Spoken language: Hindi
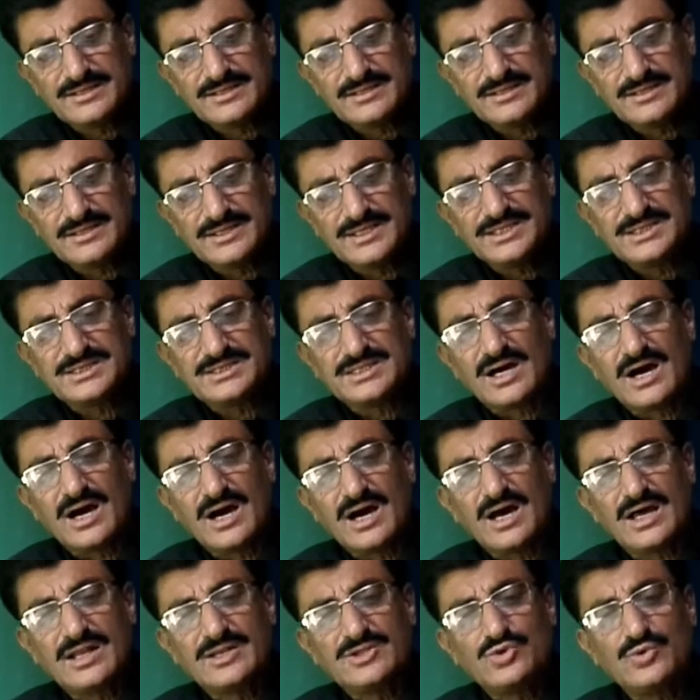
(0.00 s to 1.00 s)
की
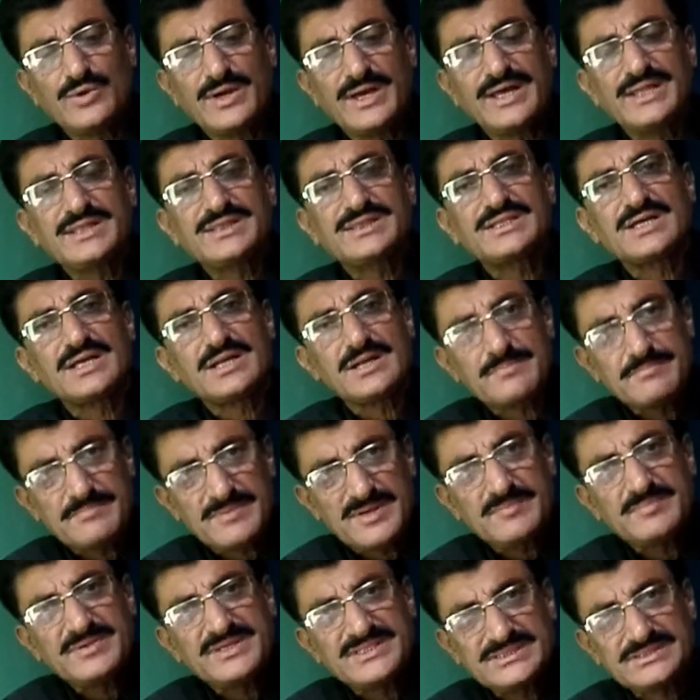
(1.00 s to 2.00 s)
तार जो है तरब
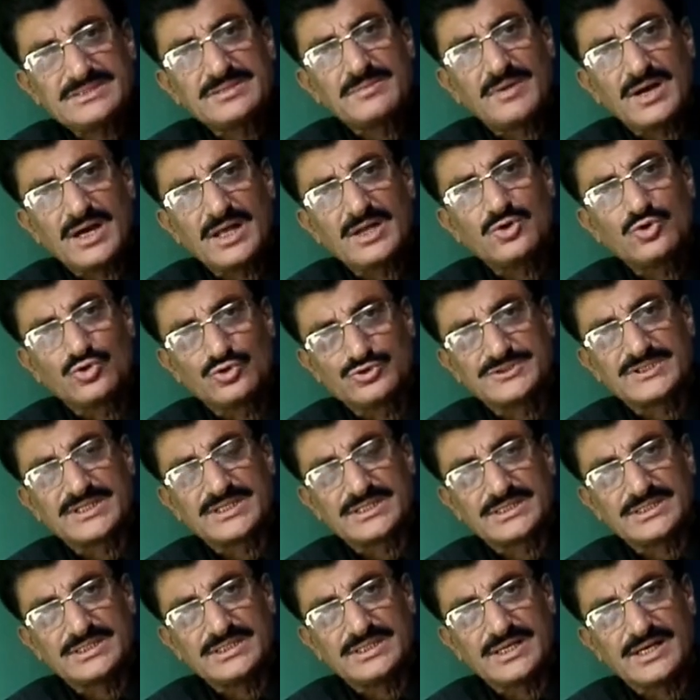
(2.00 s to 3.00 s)
में भी इस्तेमाल हो
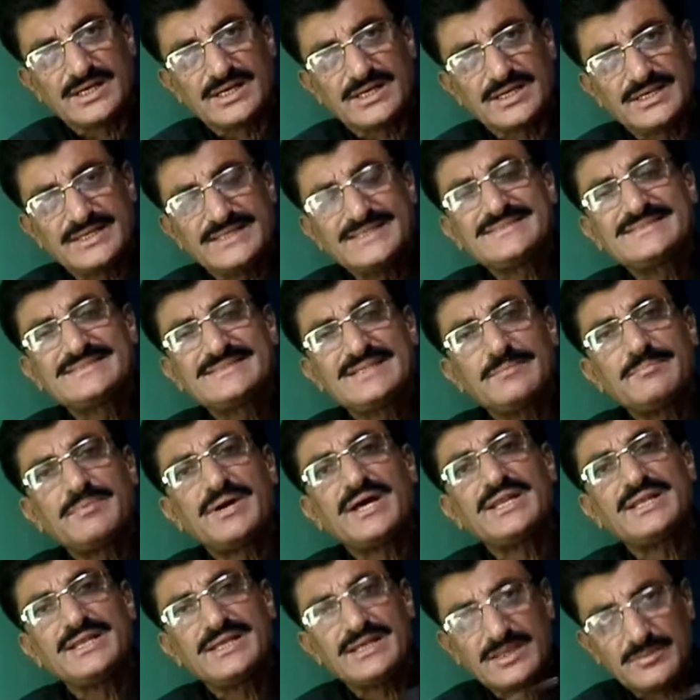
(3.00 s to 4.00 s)
सकती है इससे
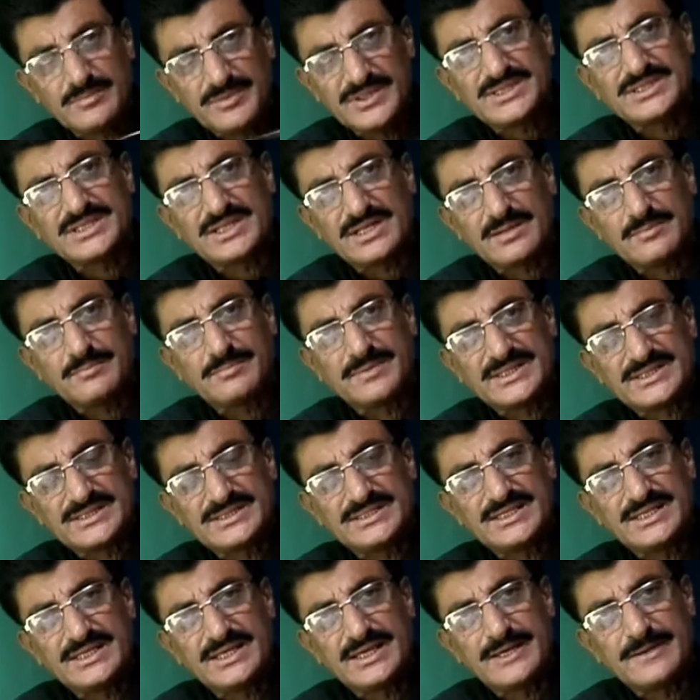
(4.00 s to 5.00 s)
बारीक भी तरब
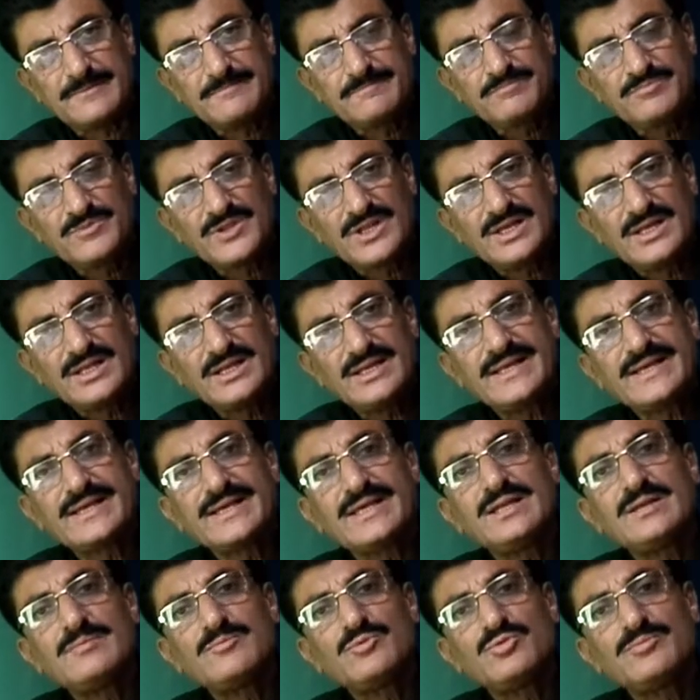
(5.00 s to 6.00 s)
बनती है
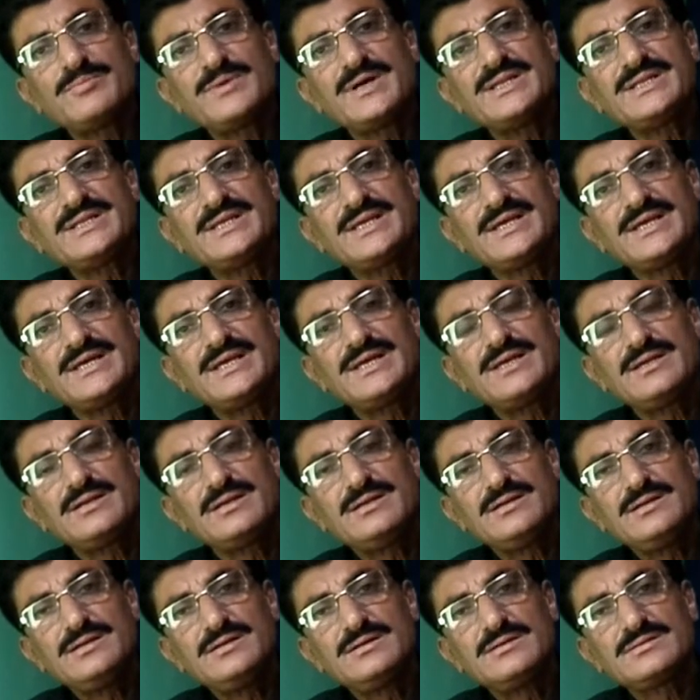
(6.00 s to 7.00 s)
लेकिन अमूमन ये
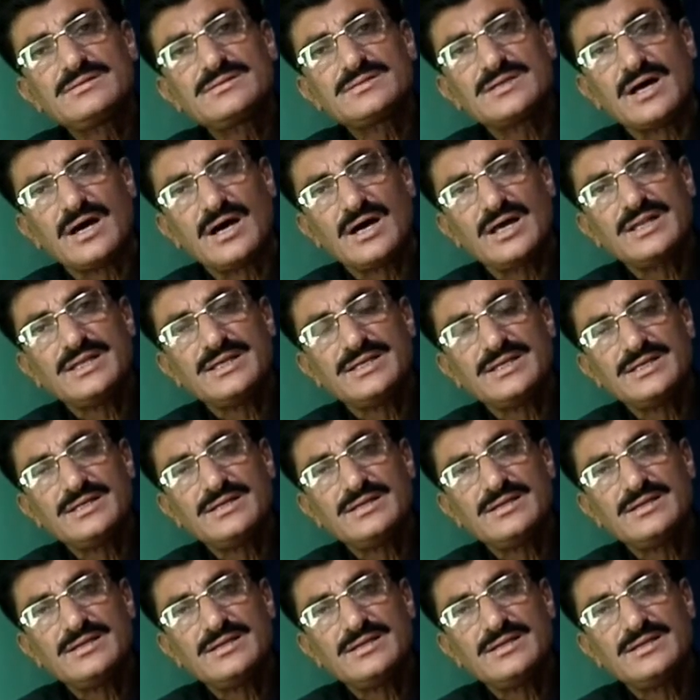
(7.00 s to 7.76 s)
तार ही